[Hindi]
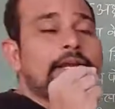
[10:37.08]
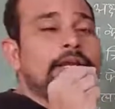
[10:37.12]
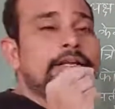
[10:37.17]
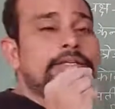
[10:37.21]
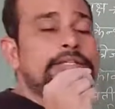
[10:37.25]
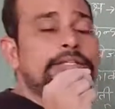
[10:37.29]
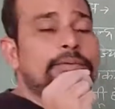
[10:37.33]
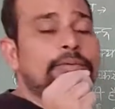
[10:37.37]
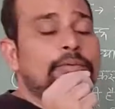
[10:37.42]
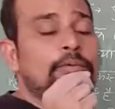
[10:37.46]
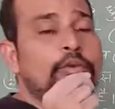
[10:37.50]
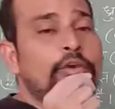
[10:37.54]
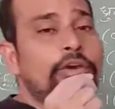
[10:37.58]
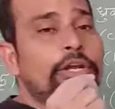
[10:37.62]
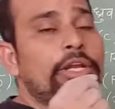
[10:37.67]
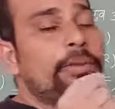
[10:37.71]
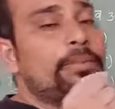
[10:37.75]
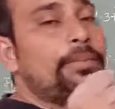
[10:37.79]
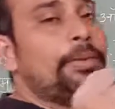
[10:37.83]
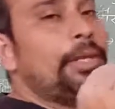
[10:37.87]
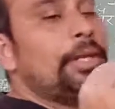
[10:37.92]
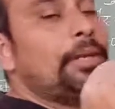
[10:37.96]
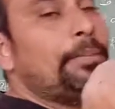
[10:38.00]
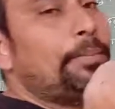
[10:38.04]
जब कोई
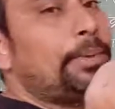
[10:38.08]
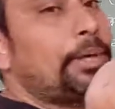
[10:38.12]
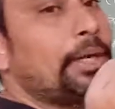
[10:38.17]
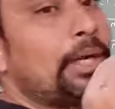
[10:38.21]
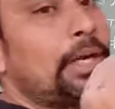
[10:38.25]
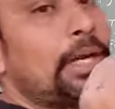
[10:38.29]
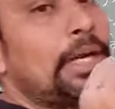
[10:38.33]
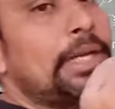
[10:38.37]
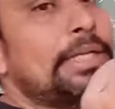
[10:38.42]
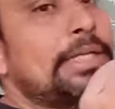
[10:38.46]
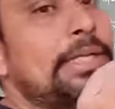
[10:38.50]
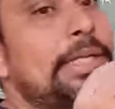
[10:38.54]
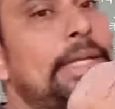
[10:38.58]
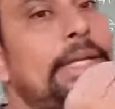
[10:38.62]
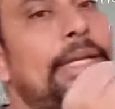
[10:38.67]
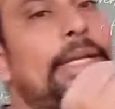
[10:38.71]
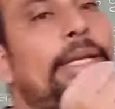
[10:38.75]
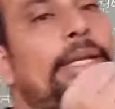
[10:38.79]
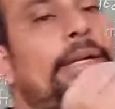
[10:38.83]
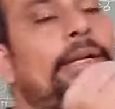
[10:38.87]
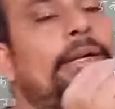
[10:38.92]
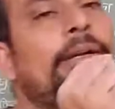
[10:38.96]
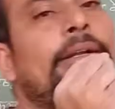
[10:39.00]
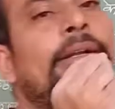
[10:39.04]
भी प्रकाश की
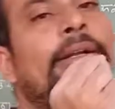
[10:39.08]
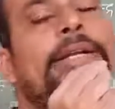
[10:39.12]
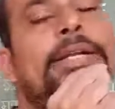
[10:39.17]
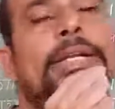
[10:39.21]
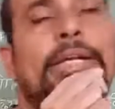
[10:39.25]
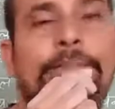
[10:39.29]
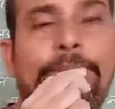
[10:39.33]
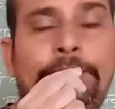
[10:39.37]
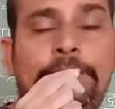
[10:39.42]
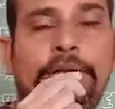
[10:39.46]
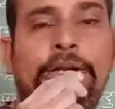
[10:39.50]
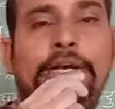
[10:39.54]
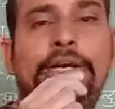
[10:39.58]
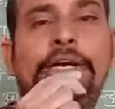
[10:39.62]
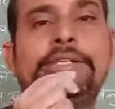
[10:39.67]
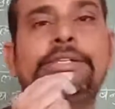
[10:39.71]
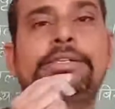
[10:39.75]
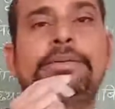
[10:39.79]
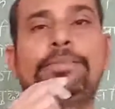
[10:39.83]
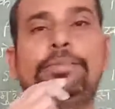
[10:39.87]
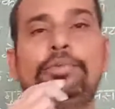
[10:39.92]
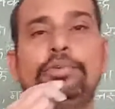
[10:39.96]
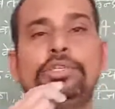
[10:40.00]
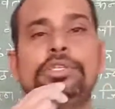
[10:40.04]
किरण या
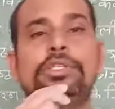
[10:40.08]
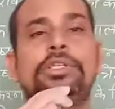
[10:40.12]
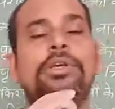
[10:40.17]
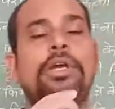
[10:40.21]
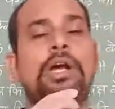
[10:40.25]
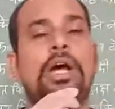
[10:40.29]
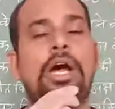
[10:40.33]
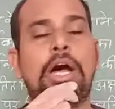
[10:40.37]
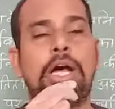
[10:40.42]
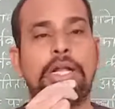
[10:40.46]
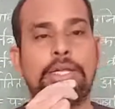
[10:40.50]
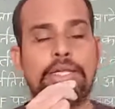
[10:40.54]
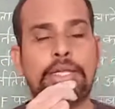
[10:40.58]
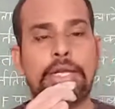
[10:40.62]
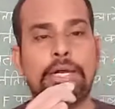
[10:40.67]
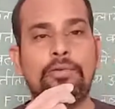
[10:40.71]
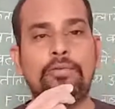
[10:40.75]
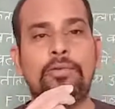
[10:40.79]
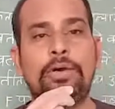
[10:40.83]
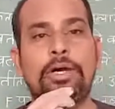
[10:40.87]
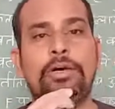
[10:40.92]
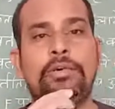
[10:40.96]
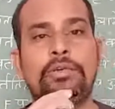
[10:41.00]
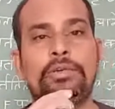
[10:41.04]
प्रकाश पुंज आता
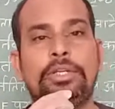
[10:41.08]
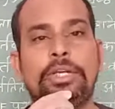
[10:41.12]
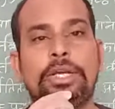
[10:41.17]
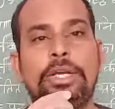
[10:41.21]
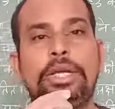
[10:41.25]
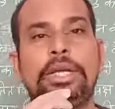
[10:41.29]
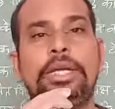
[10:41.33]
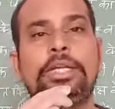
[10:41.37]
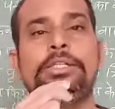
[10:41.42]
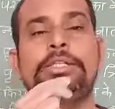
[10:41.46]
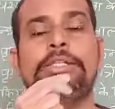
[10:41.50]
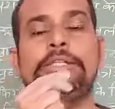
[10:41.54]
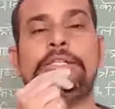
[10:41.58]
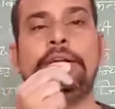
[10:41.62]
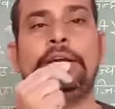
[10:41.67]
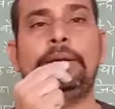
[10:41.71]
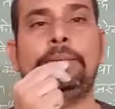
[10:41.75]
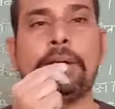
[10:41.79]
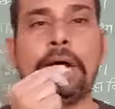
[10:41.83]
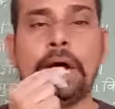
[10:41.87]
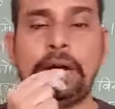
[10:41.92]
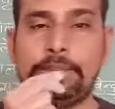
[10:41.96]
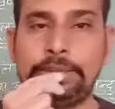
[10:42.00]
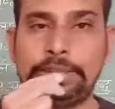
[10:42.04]
हुआ होता है जिसे
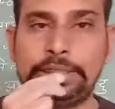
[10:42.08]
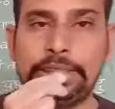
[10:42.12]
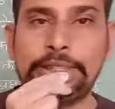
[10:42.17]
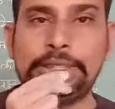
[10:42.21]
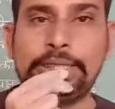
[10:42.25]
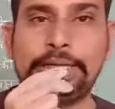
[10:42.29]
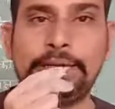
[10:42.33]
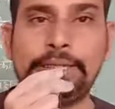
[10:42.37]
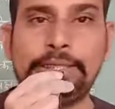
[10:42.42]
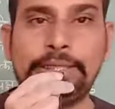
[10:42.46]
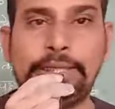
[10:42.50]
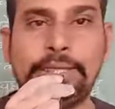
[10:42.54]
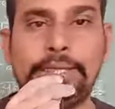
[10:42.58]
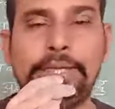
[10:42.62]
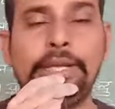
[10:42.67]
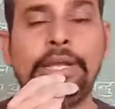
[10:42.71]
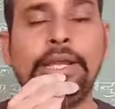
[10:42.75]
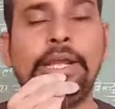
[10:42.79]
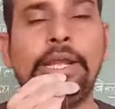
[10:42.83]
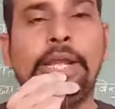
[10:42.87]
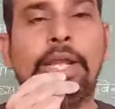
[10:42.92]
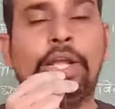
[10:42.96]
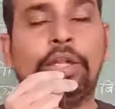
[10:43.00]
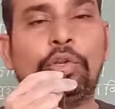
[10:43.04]
हम आपतित कहते हैं
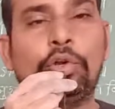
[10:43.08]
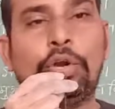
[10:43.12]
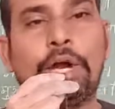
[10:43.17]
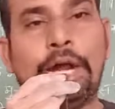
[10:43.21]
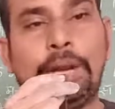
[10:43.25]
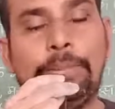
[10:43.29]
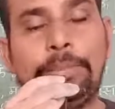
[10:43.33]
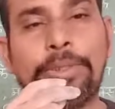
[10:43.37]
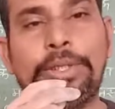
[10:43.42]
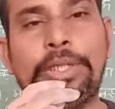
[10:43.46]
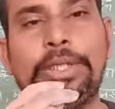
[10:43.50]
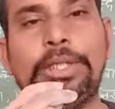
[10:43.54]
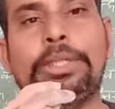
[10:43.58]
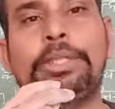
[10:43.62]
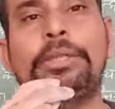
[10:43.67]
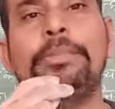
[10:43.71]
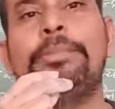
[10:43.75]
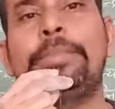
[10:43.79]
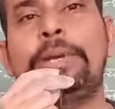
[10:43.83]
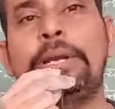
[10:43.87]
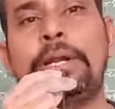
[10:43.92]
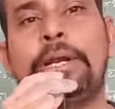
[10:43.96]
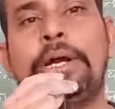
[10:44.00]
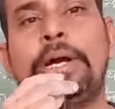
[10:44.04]
तो आपतित
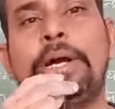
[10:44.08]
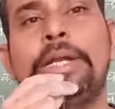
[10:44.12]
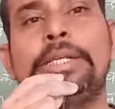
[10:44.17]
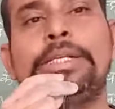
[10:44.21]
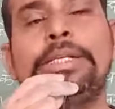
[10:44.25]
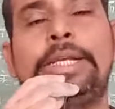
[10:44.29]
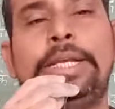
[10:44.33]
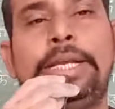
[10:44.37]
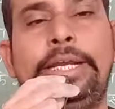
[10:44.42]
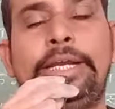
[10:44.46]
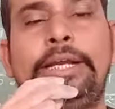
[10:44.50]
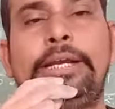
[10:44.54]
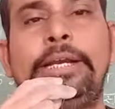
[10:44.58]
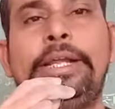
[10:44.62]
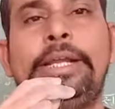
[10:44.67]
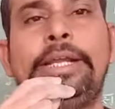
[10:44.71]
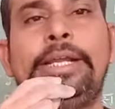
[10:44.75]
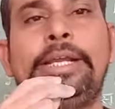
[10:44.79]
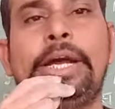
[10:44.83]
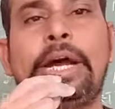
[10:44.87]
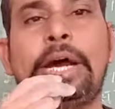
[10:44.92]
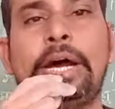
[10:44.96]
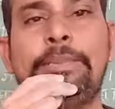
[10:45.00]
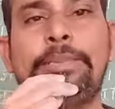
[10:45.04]
प्रकाश किरण
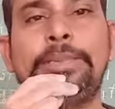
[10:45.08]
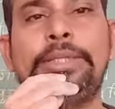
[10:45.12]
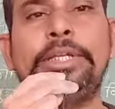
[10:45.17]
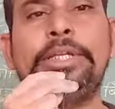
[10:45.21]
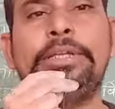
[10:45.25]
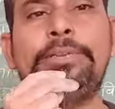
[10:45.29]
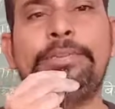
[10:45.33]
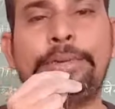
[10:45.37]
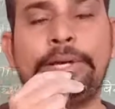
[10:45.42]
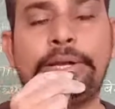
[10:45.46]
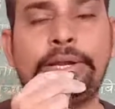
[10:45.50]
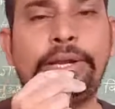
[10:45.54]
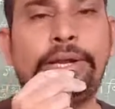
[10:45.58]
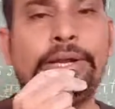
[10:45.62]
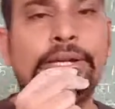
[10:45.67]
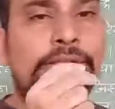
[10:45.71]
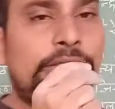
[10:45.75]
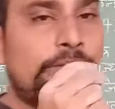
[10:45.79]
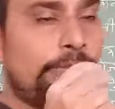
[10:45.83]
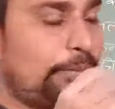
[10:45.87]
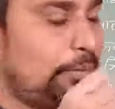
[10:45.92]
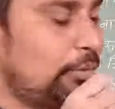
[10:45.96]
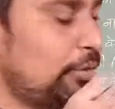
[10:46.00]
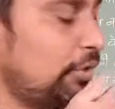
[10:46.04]
या आपतित
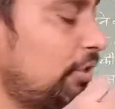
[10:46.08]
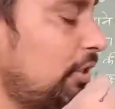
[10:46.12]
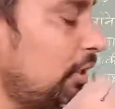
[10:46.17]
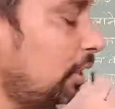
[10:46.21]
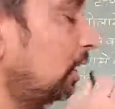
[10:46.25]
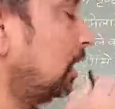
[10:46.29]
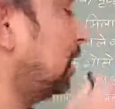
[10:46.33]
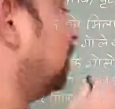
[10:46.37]
प्रकाश पुंज